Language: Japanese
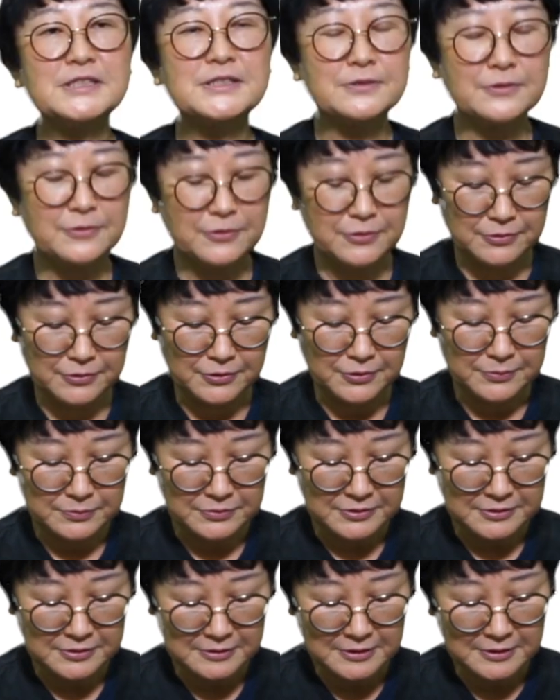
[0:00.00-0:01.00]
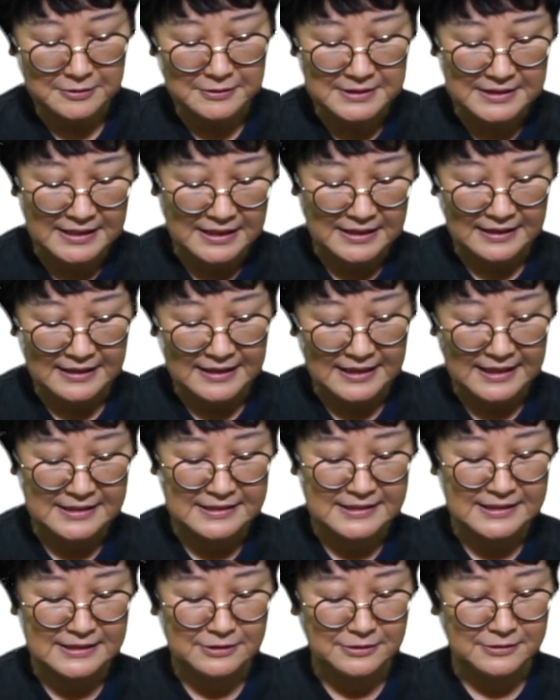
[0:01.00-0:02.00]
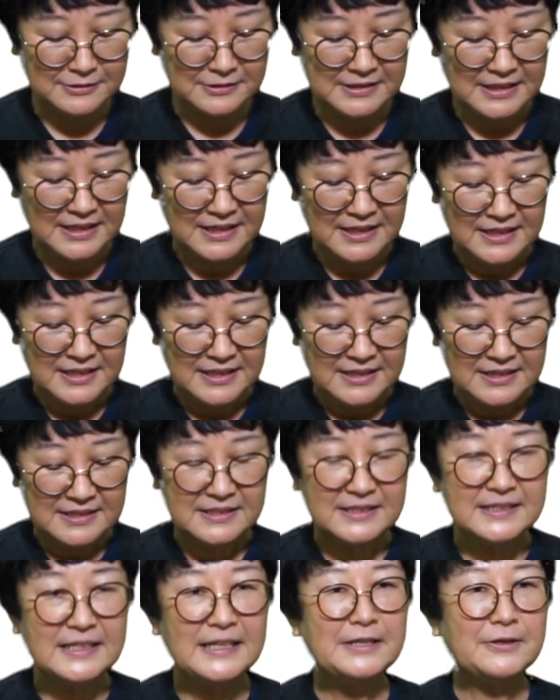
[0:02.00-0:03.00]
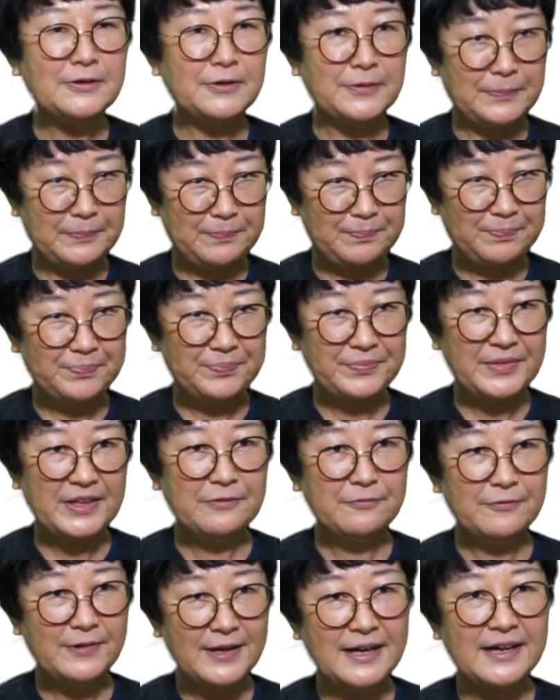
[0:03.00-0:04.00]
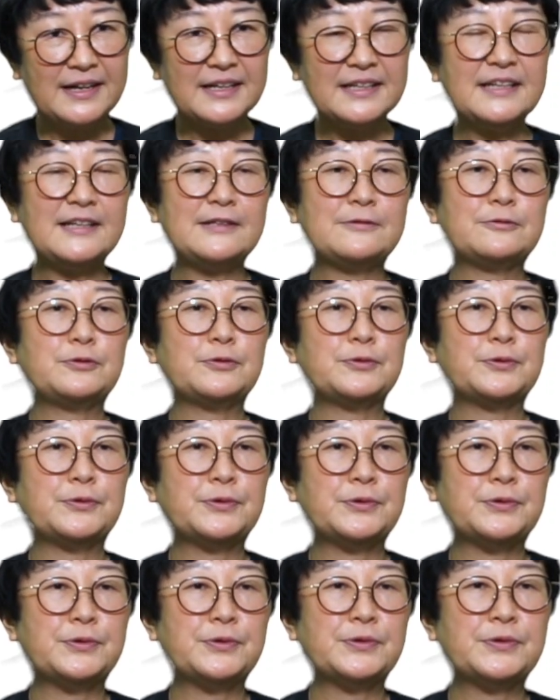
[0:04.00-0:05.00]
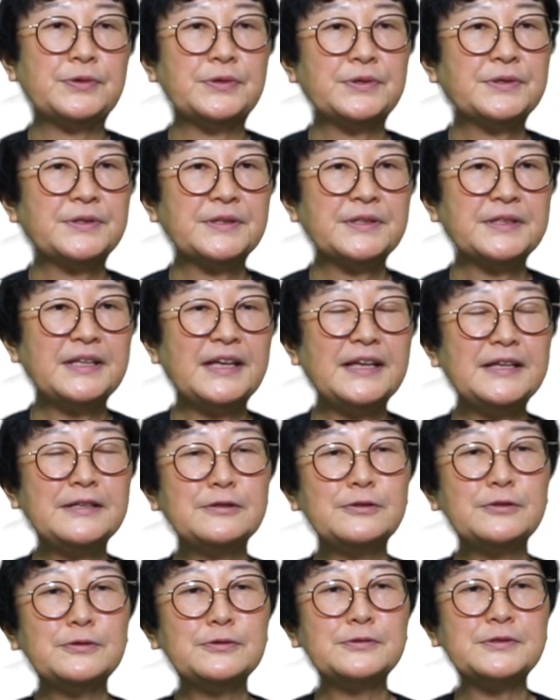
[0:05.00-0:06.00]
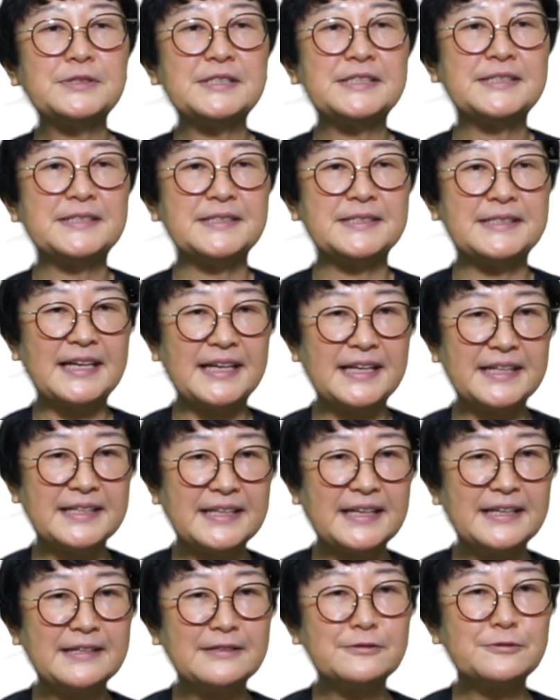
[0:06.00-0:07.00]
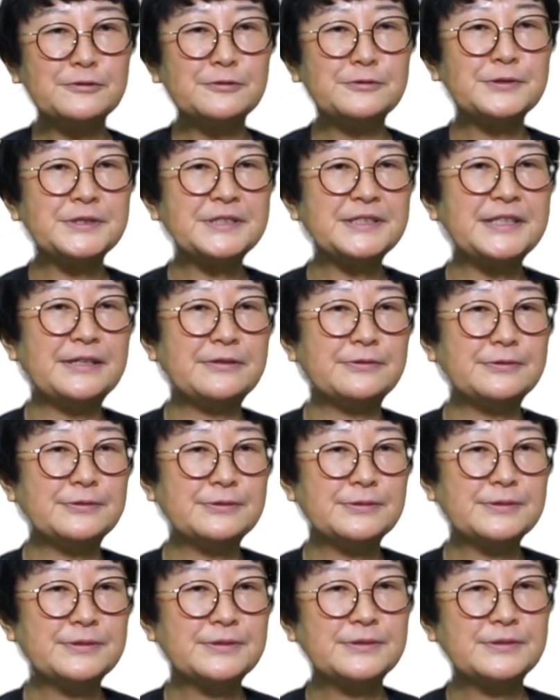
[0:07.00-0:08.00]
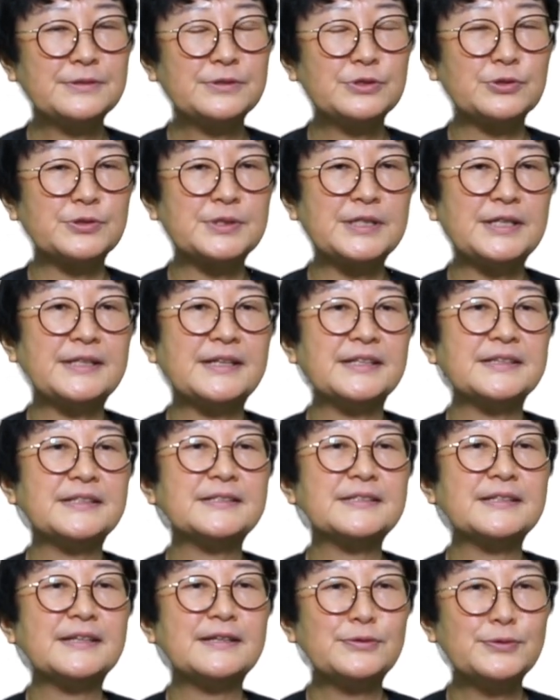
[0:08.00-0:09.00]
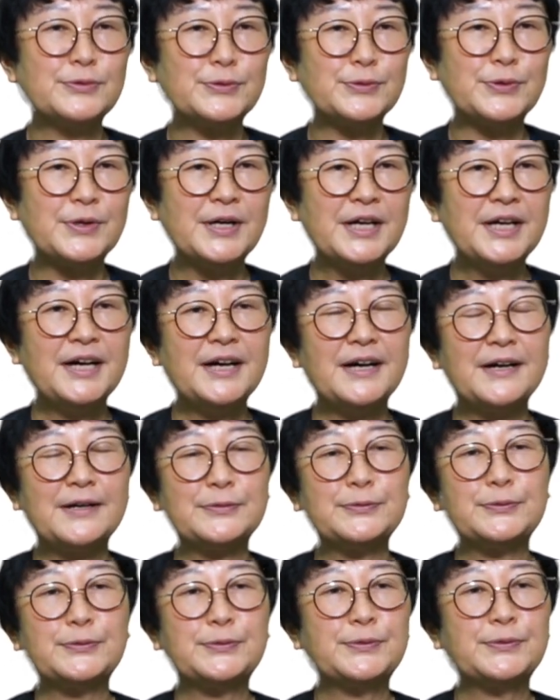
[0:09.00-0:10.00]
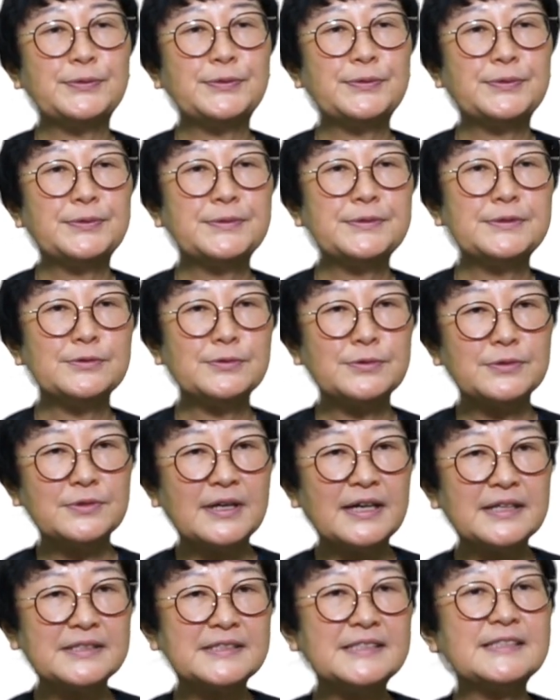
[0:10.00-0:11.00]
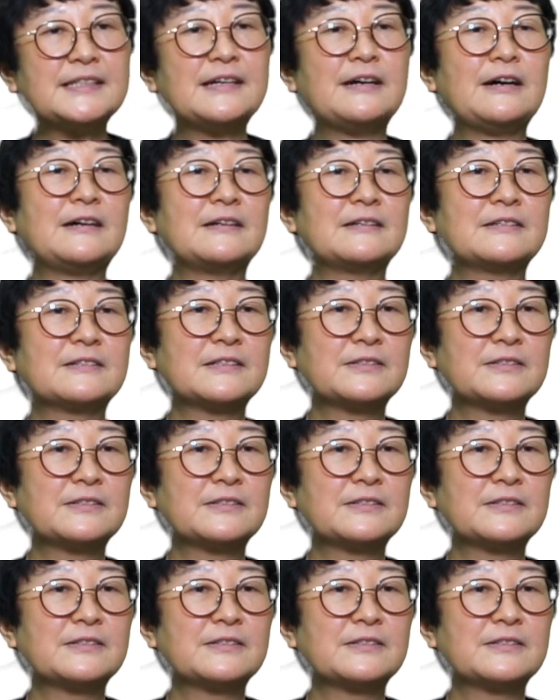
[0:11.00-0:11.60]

人公のムングニョンさんが演じるジェヨンは、えっと、研究室で研究してる女性なんですけどあのちょっと足が